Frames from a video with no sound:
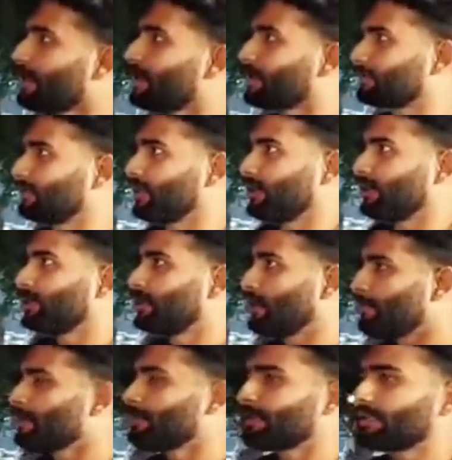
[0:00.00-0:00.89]
क्या लगता है
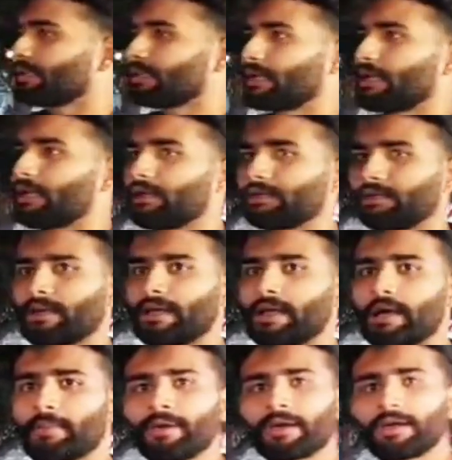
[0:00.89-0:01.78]
हमें पता क्या लगता
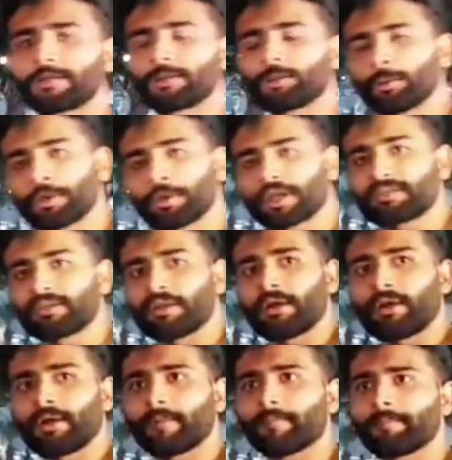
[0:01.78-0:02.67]
है हम अगर थोड़ा
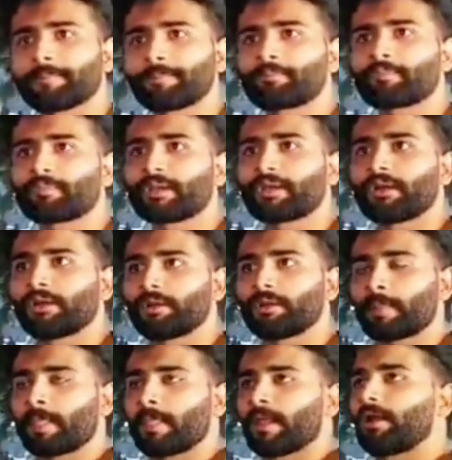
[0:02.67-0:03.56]
सा
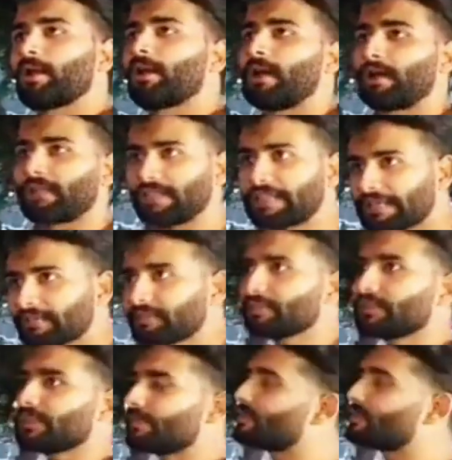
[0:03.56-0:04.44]
हकीकत
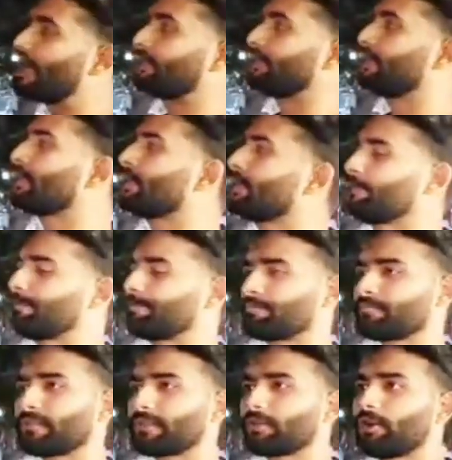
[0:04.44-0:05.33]
की तरफ जाते हैं ना
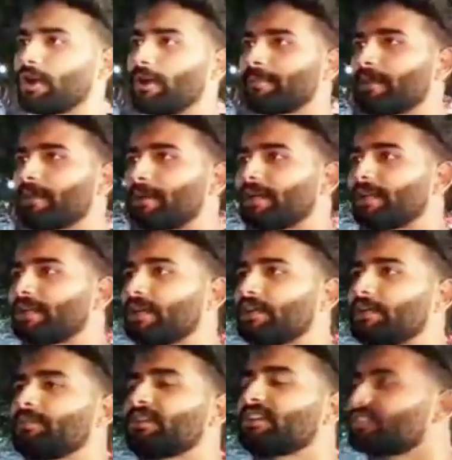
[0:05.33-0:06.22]
तो हमें हमारे
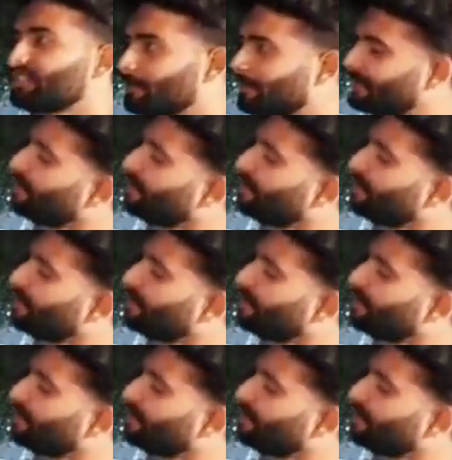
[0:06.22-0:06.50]
करीबी रिश्ते